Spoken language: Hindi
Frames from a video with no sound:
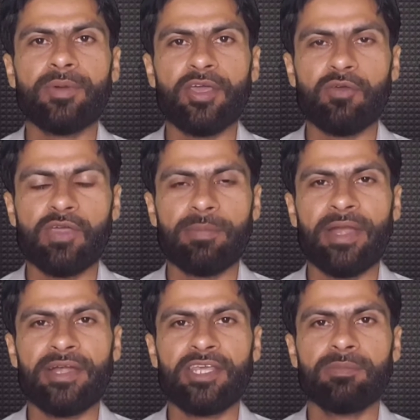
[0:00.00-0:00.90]
पड़े हुए हैं
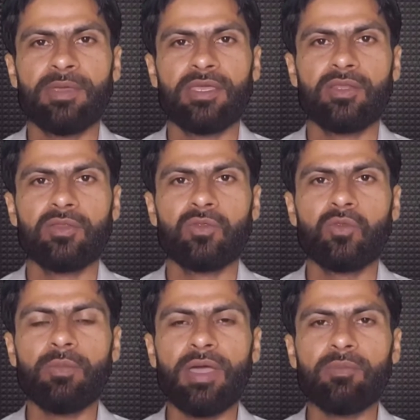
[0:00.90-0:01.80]
पेंडिंग में
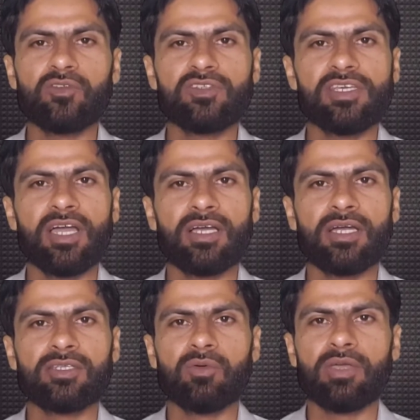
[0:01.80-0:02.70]
तो मैं मोस्टली क्या
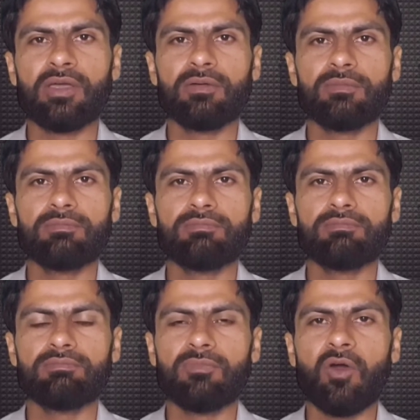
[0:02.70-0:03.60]
करता हूँ कि
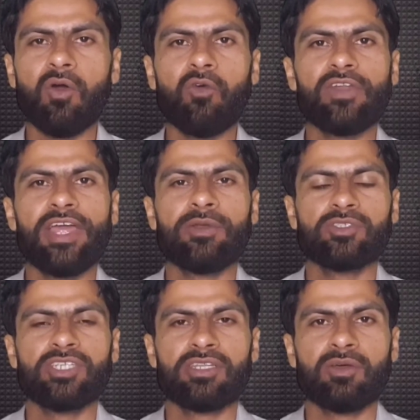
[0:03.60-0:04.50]
ऑफ़लाइन हो
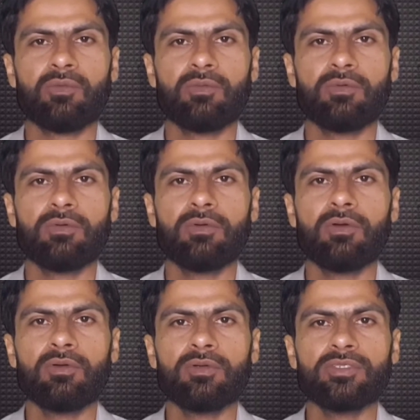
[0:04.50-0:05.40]
जाता हूँ
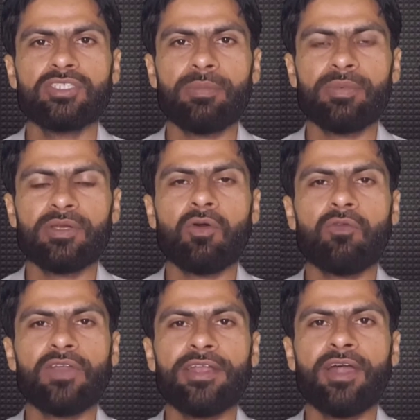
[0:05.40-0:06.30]
या फिर
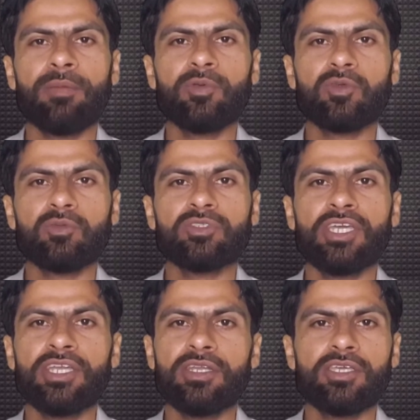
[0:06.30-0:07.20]
ऑफ़लाइन ना भी हो तो
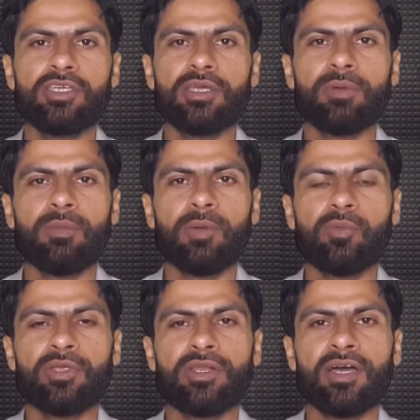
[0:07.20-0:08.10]
ये नहीं कि अब मैं
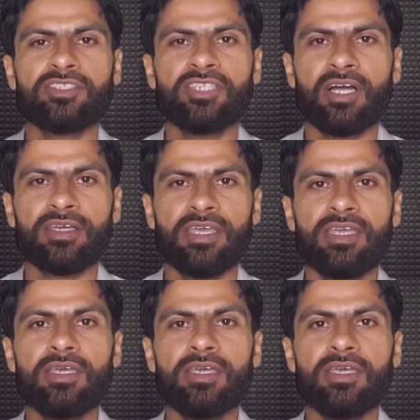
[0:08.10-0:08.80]
पूरी रात जा के